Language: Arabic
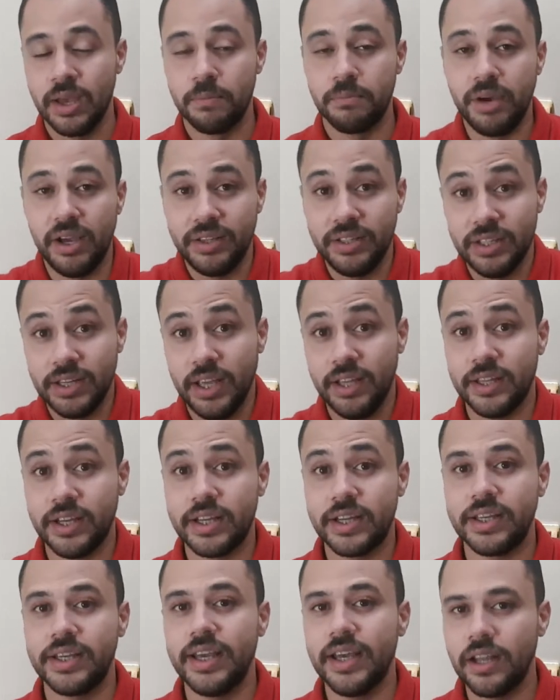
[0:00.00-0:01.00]
مع اننا احنا
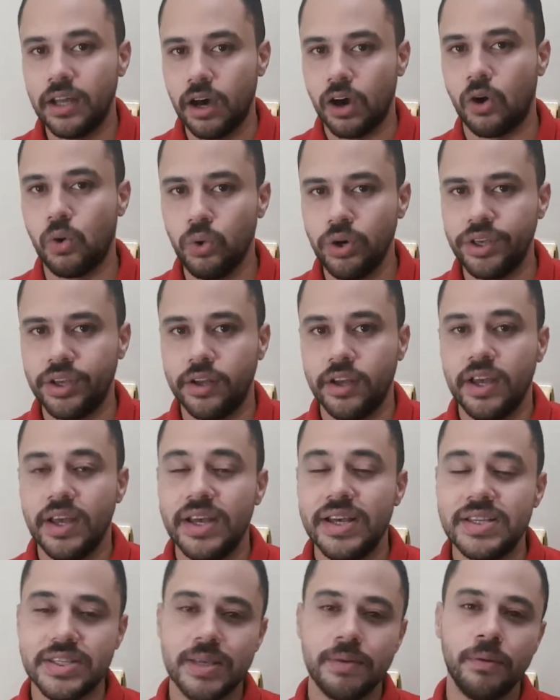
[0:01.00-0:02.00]
كرجاله اقوياء
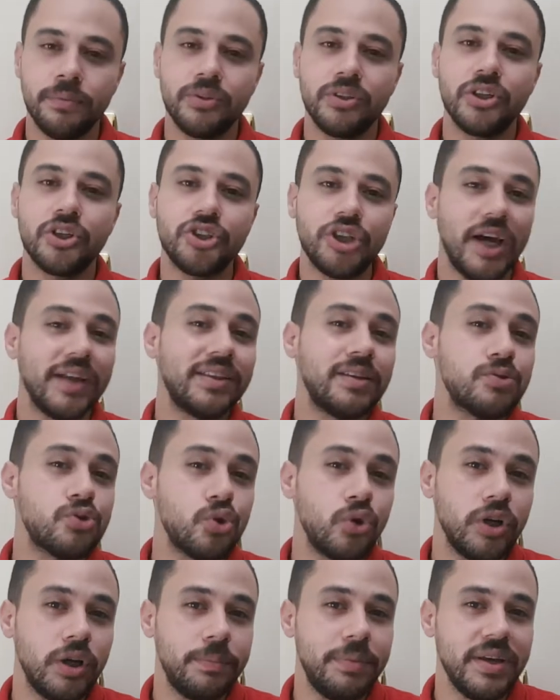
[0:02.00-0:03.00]
ازاي ما بتقدرش حتى في
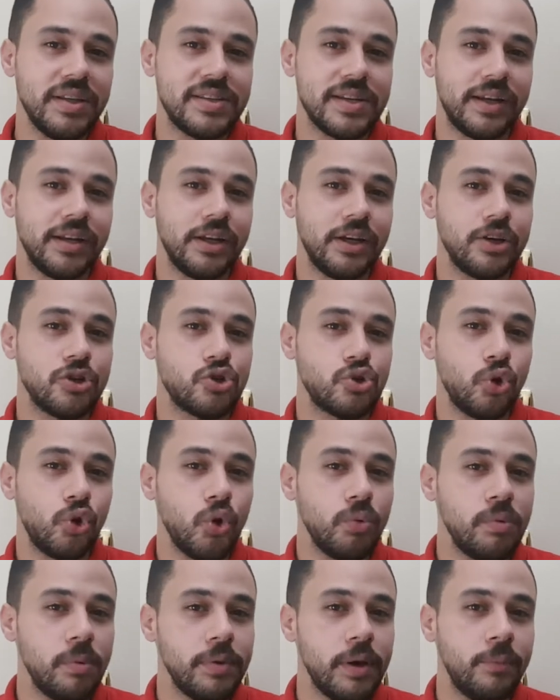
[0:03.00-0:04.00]
شغل البيت يعني الشغل
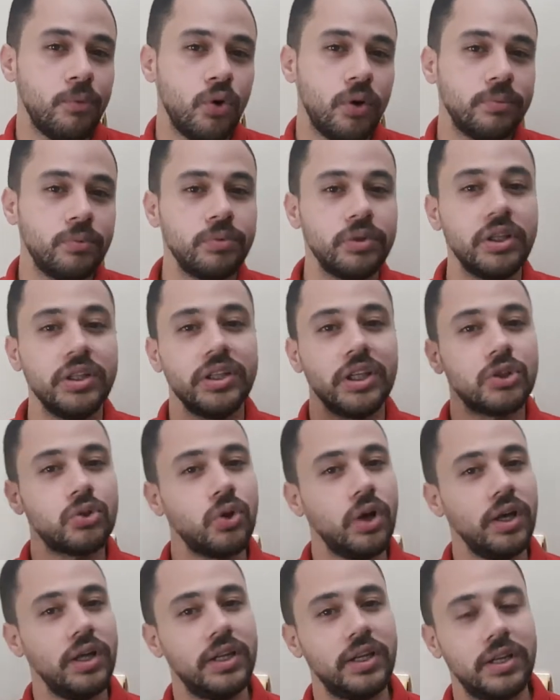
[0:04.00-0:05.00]
هم بيعملوه عموما ان انت
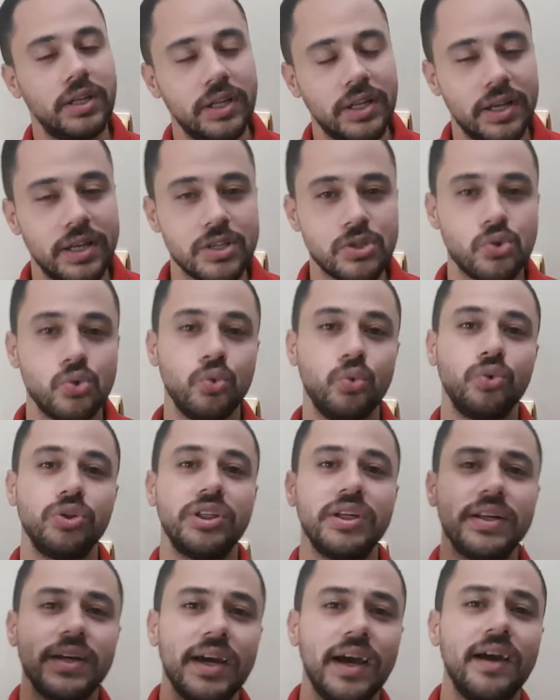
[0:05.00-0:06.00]
تروح السوق
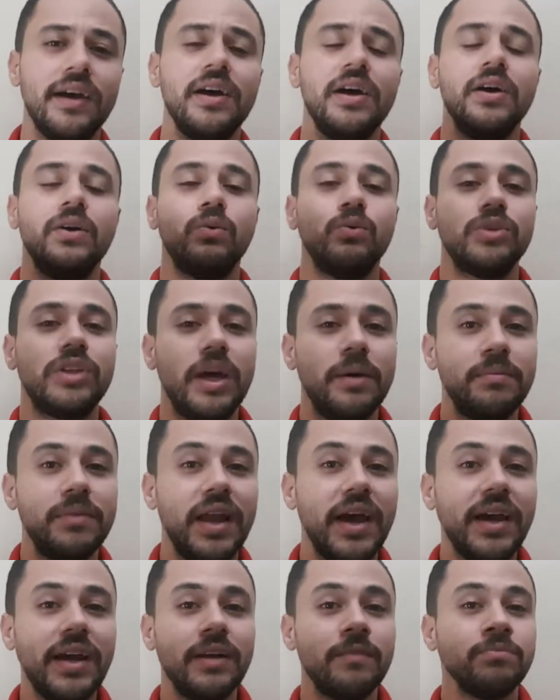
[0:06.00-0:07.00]
وترجع وتعمل
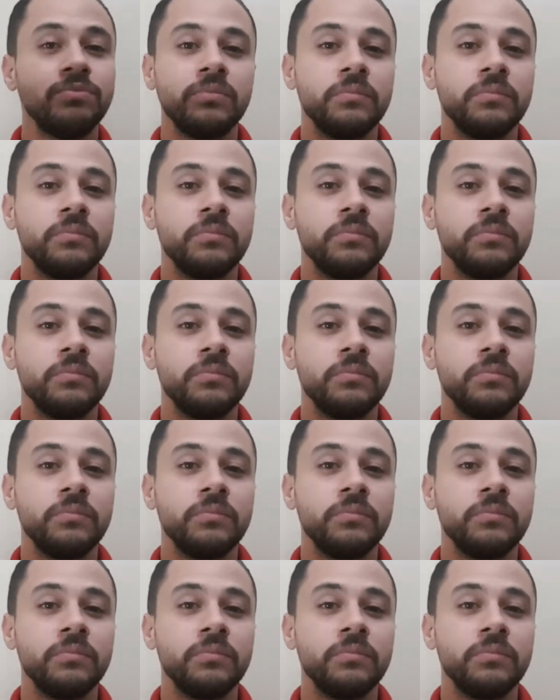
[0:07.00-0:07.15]
اكل